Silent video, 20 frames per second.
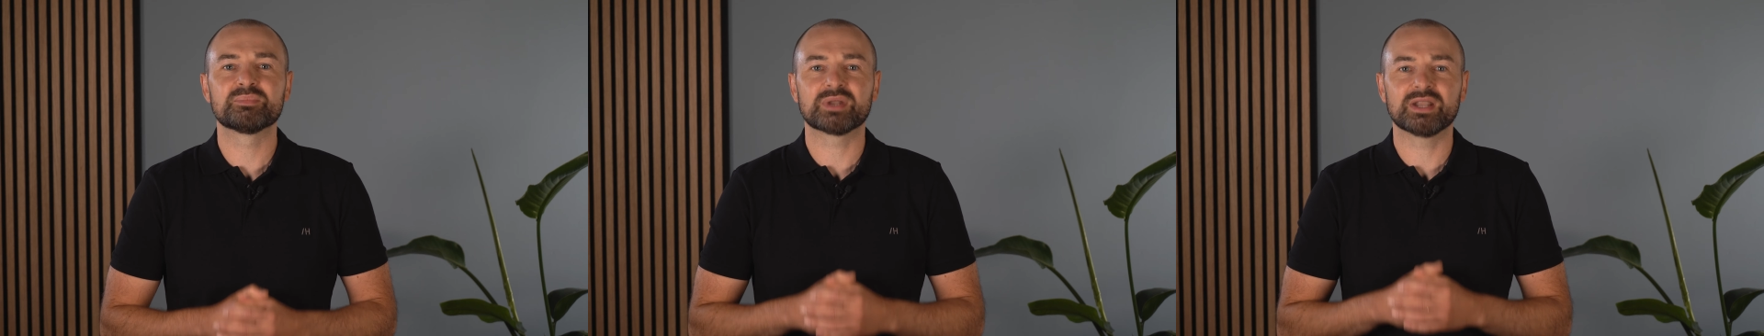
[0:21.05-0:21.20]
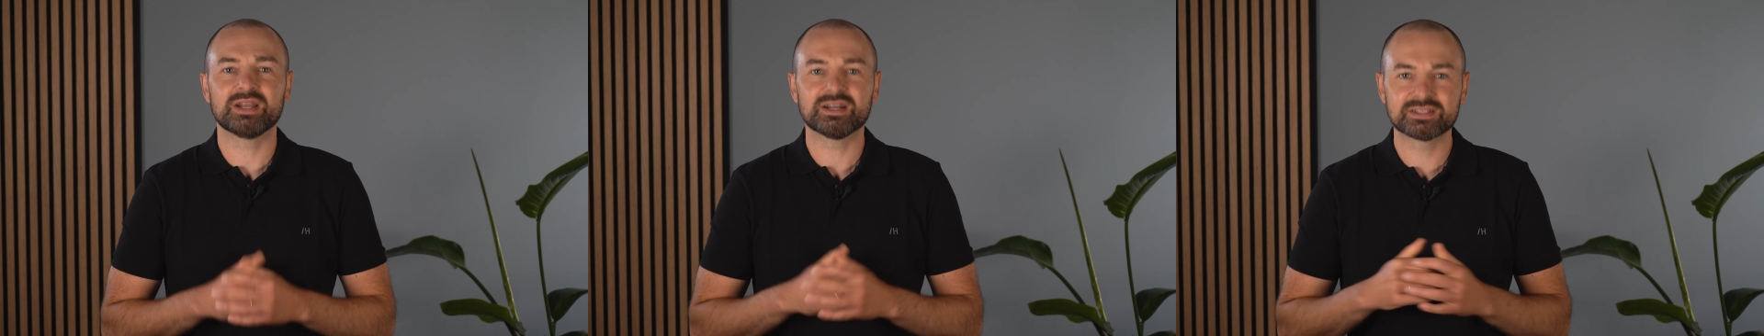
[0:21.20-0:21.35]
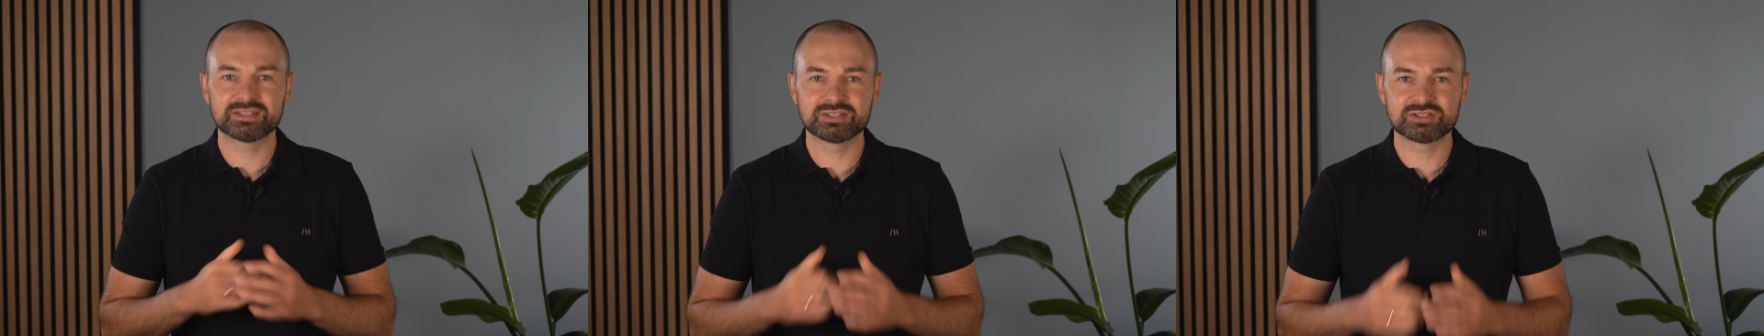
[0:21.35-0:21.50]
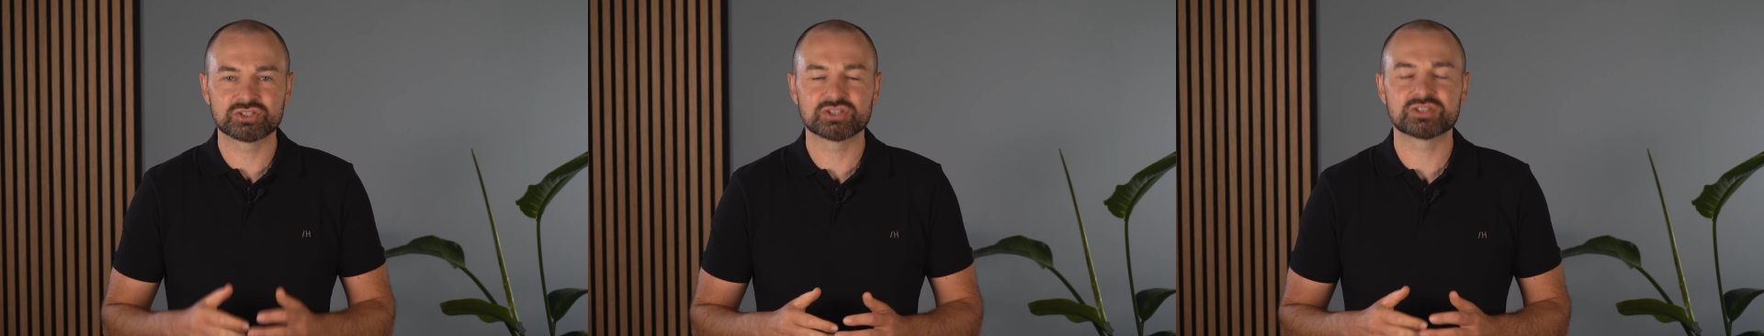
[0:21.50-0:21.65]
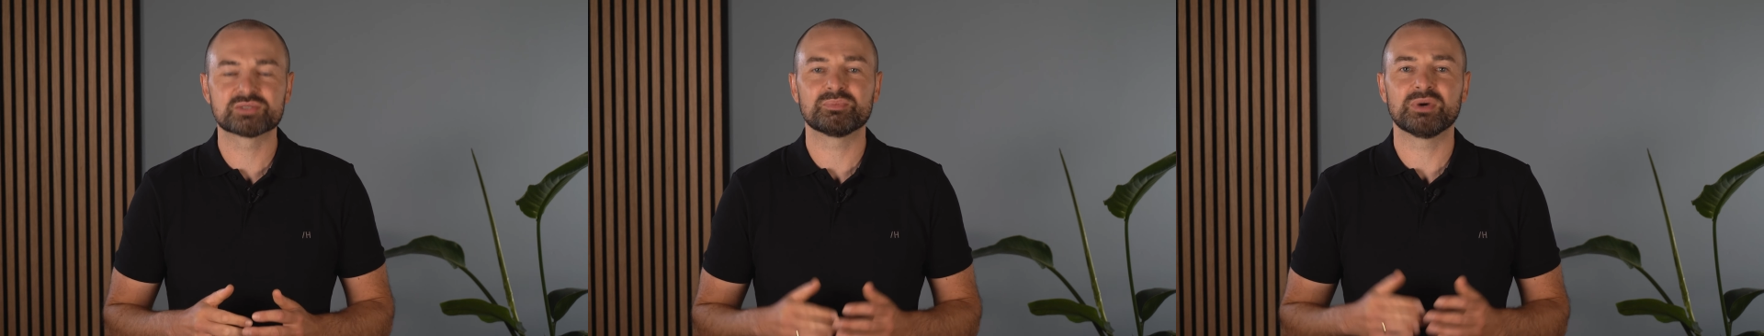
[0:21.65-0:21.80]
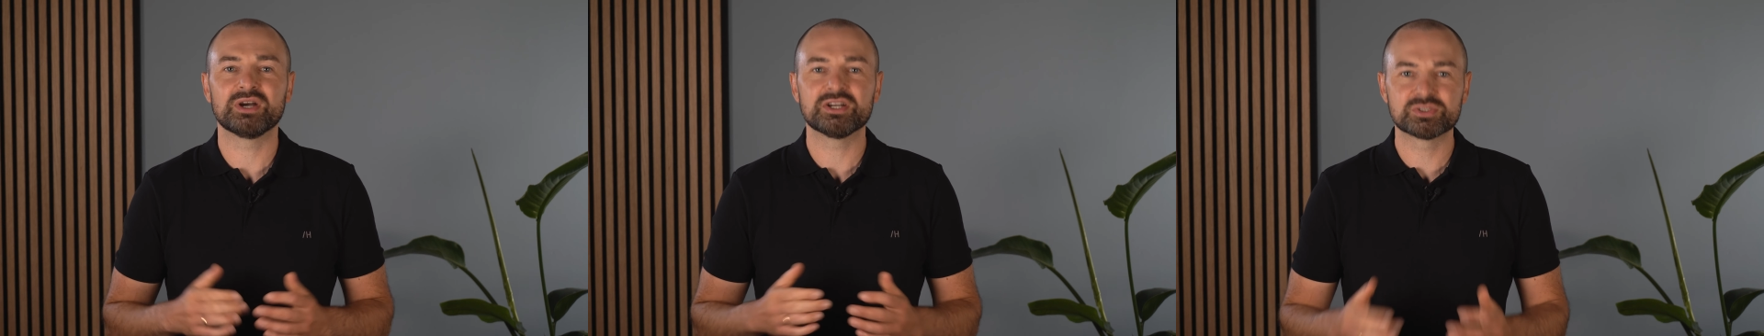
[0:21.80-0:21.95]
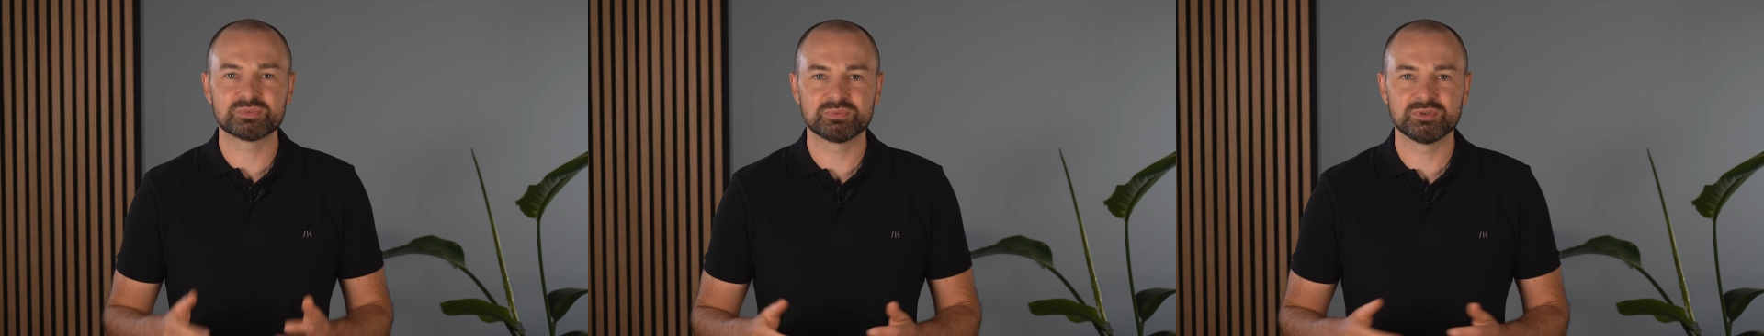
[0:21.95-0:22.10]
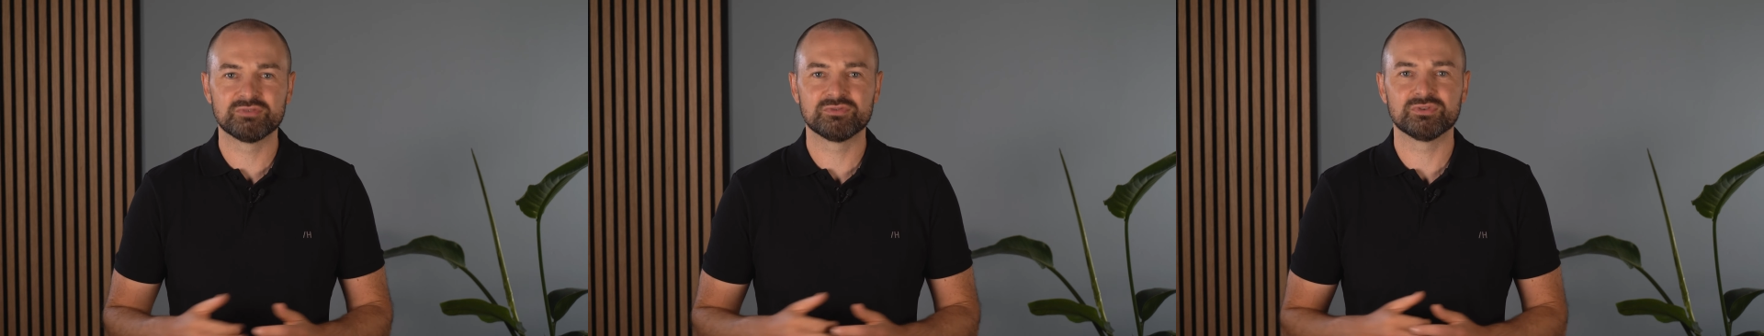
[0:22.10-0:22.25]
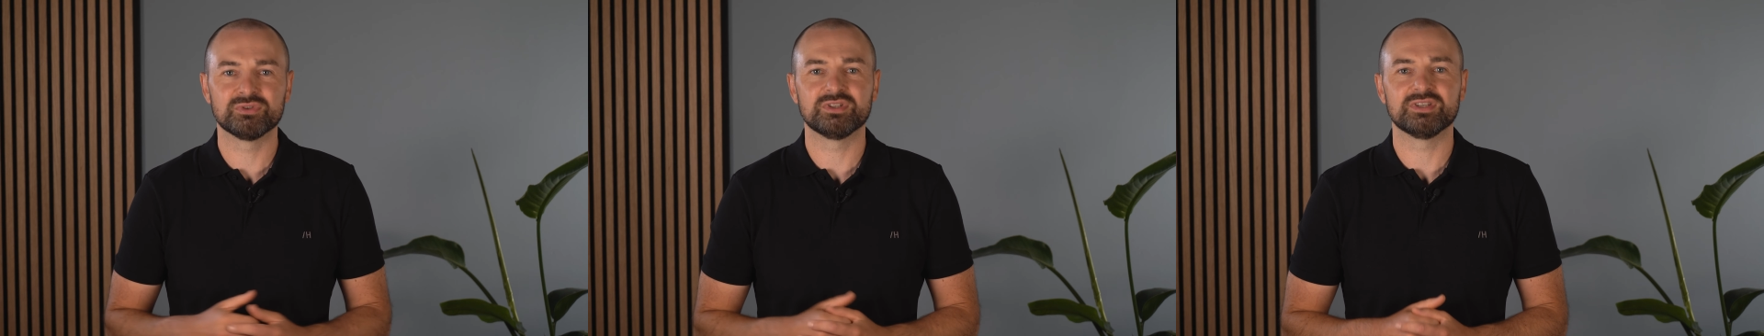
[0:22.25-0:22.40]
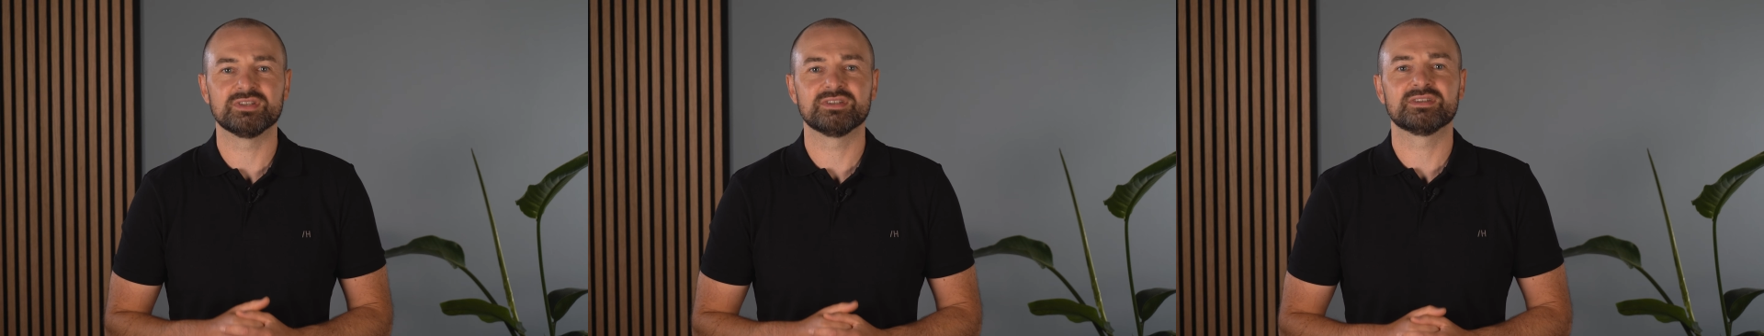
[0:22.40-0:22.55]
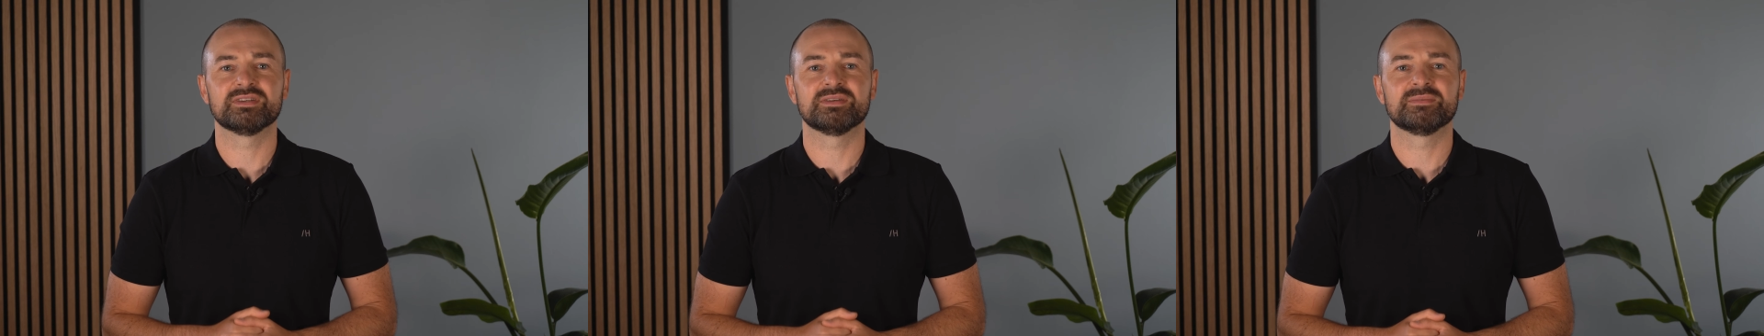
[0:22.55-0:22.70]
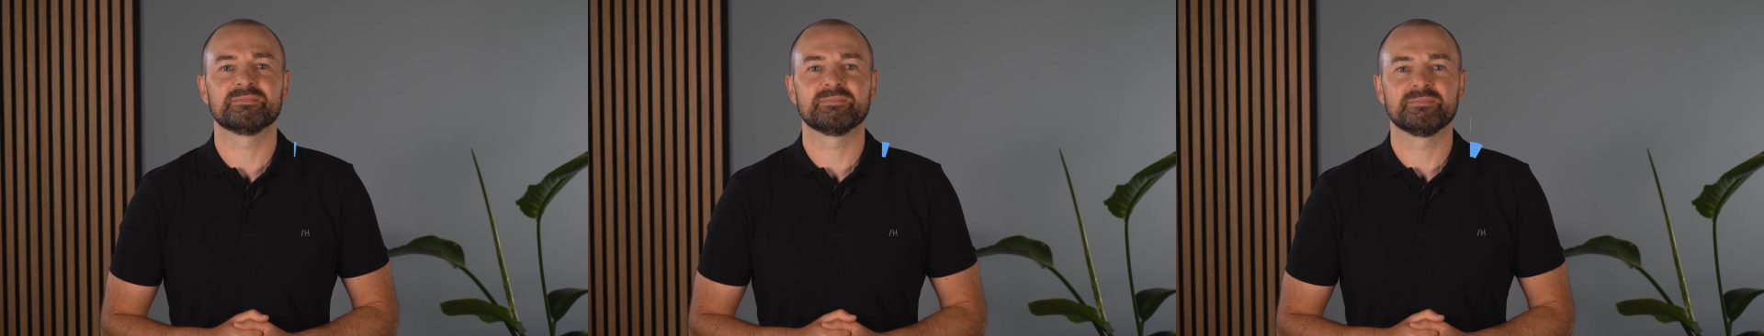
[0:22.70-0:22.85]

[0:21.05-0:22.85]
praktisches Beispiel für dich.